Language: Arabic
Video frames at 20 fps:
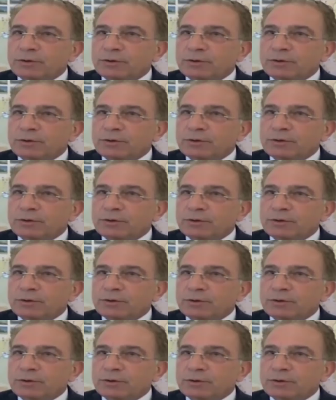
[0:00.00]
في دمشق
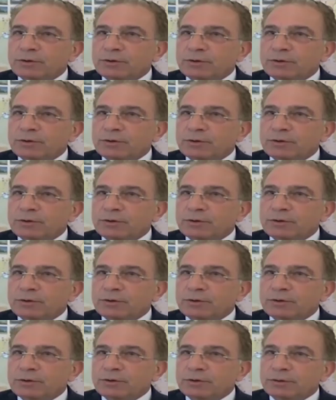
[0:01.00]

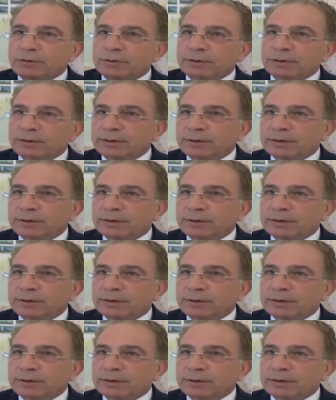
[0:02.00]
إذا